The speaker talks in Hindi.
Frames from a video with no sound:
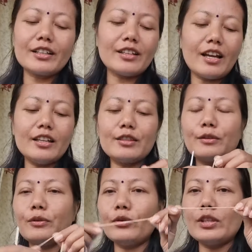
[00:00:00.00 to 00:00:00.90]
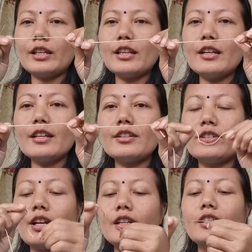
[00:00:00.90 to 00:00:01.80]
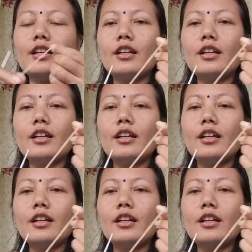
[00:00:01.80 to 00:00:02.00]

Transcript: लगता है तो देखिए ये ट्रेड